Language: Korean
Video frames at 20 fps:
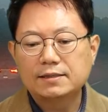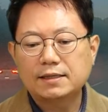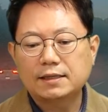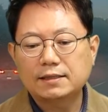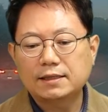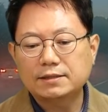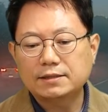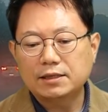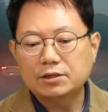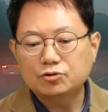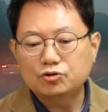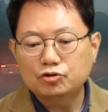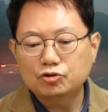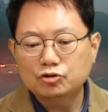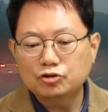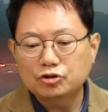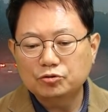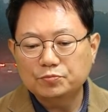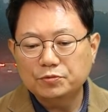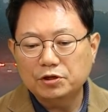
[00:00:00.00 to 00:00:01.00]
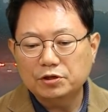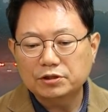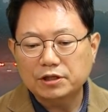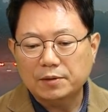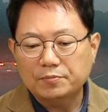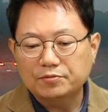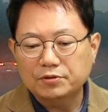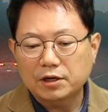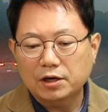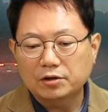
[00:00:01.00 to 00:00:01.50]
상대차는 쭉 밀려서
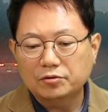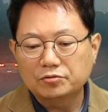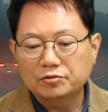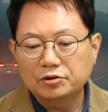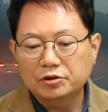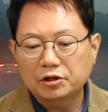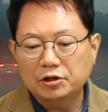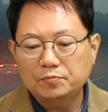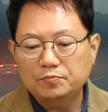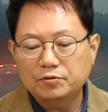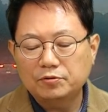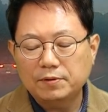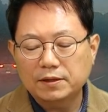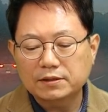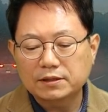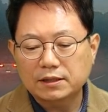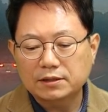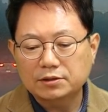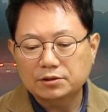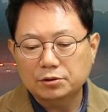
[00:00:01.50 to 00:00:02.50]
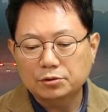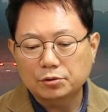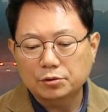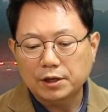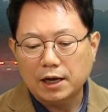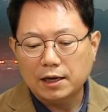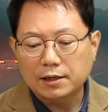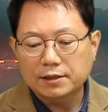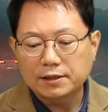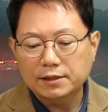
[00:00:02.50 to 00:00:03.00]
앞으로 갔고요. 불박차 트럭 여기
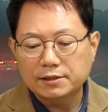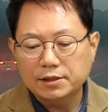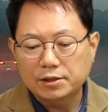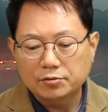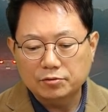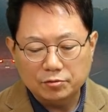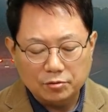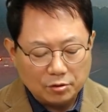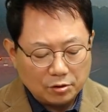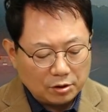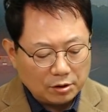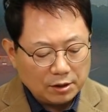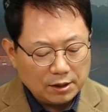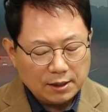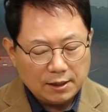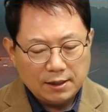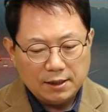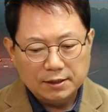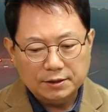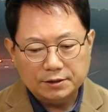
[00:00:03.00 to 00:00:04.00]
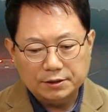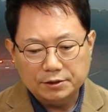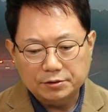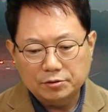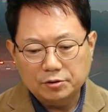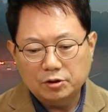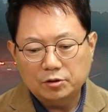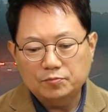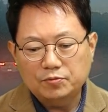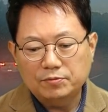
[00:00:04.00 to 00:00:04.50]
갓길에 세우고
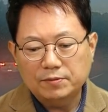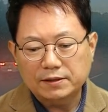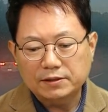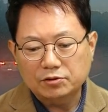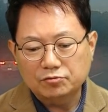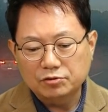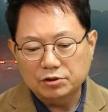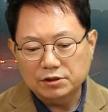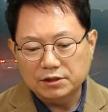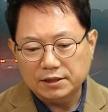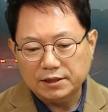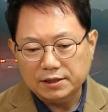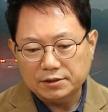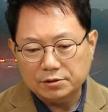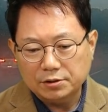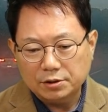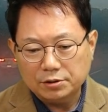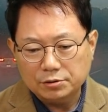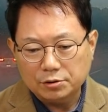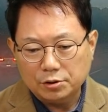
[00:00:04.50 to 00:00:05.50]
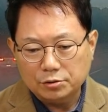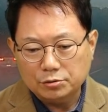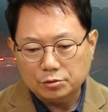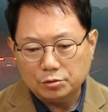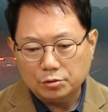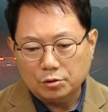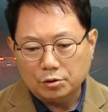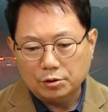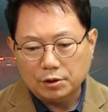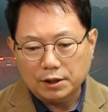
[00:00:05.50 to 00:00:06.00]
그리고 불박차 운전자께서
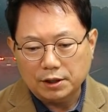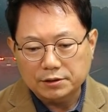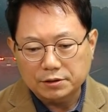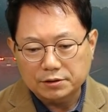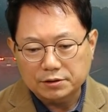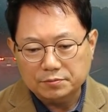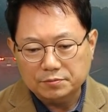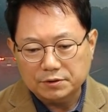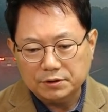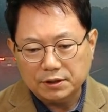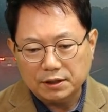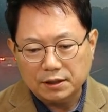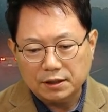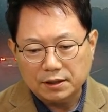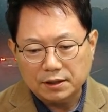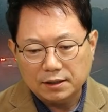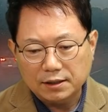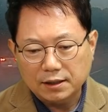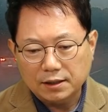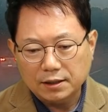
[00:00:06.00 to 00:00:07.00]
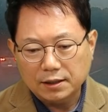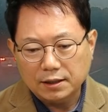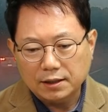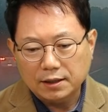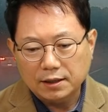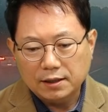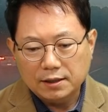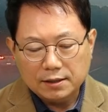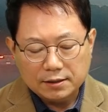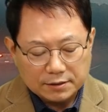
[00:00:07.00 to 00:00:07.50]
저쪽으로 걸어가셨습니다.
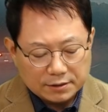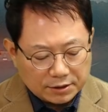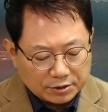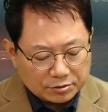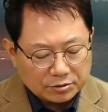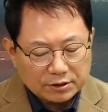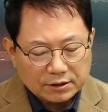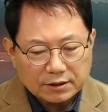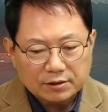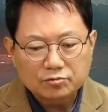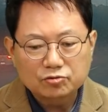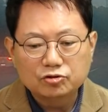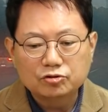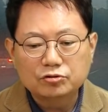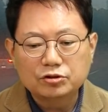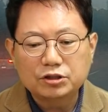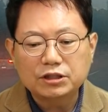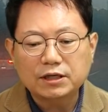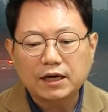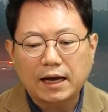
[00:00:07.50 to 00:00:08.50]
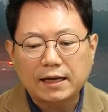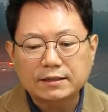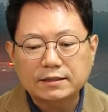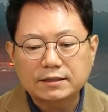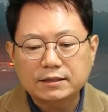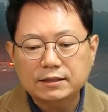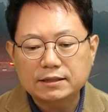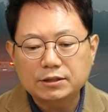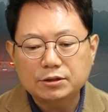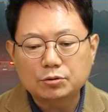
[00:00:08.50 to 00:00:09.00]
그리고 둘이
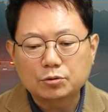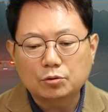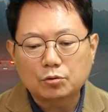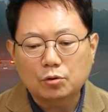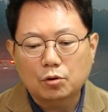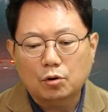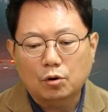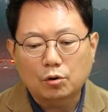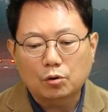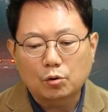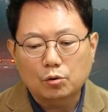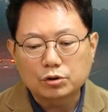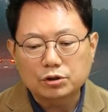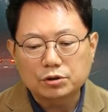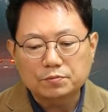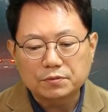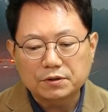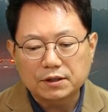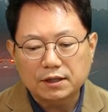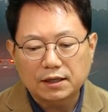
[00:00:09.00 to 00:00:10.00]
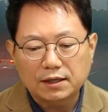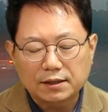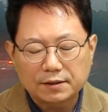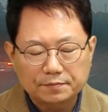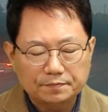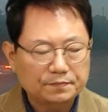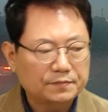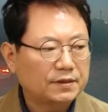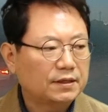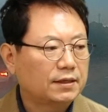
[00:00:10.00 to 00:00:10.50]
같이 이쪽으로 걸어오십니다.
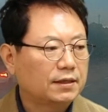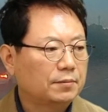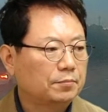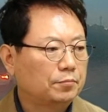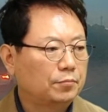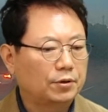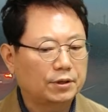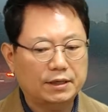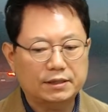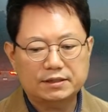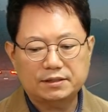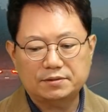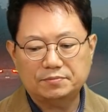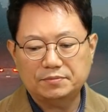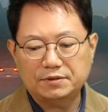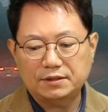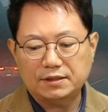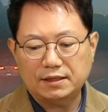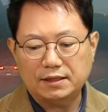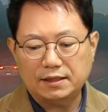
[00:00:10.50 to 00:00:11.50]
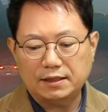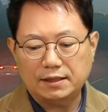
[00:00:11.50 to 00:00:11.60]
보겠습니다.